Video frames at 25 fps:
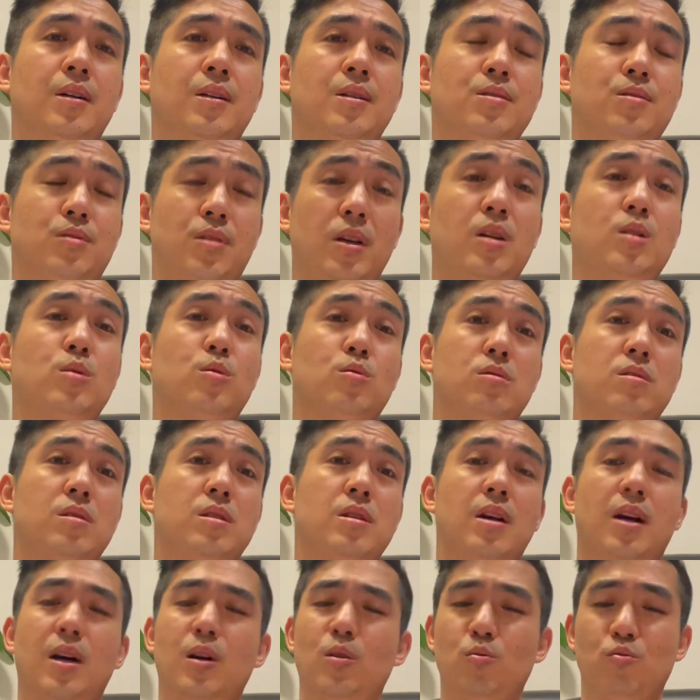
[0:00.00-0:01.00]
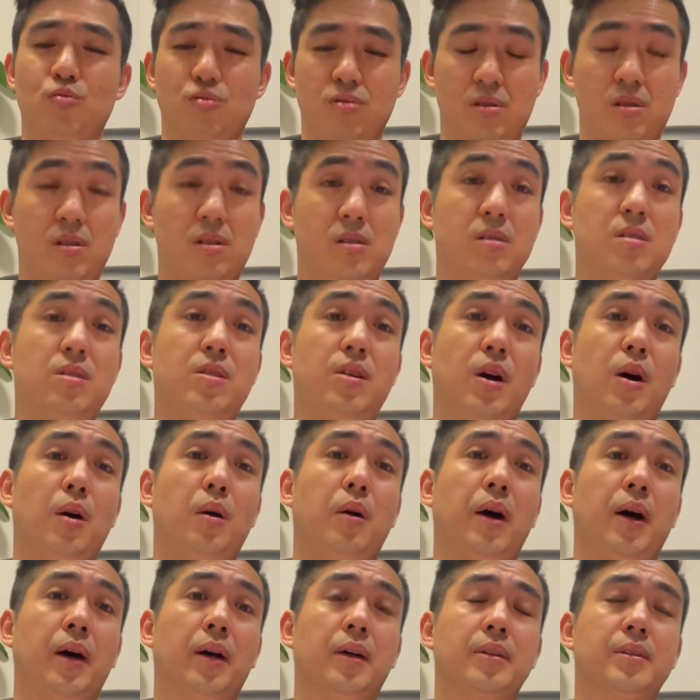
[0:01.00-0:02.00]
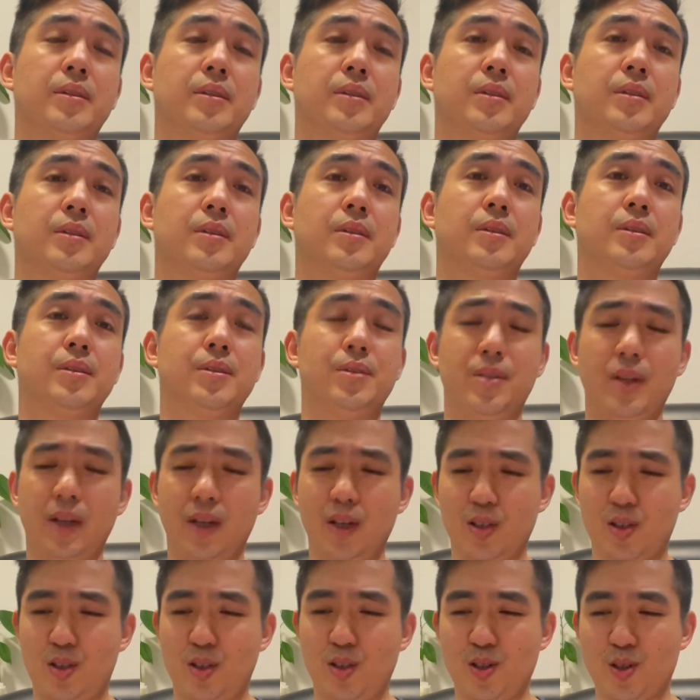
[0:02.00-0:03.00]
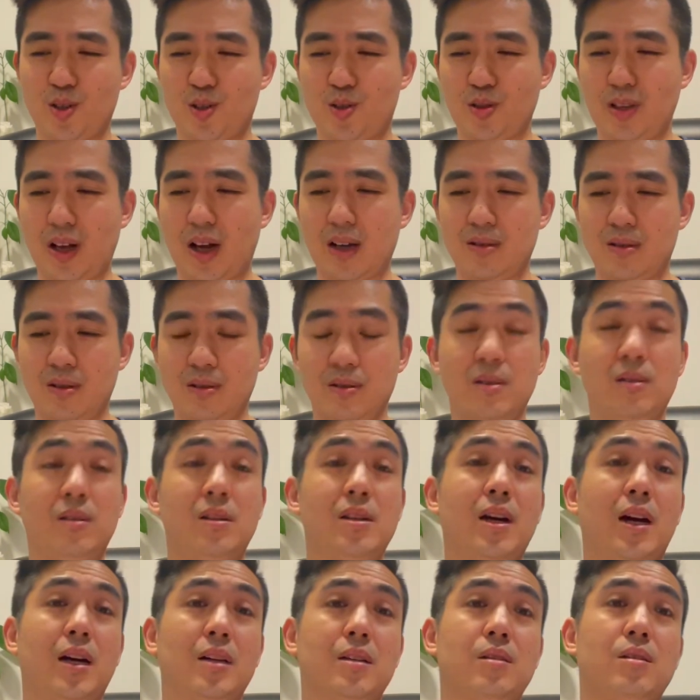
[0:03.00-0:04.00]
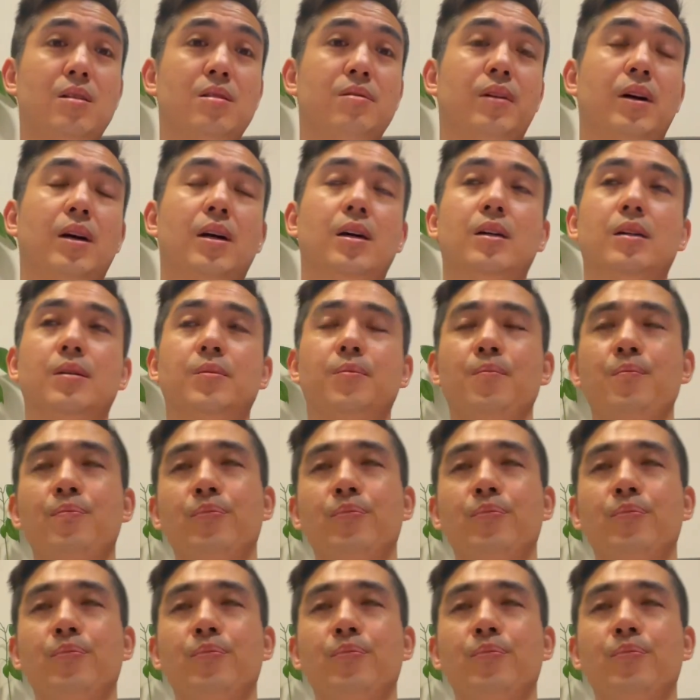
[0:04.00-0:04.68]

这个就是厉害，无死角啊！这个其实是他真正厉害的地方啊！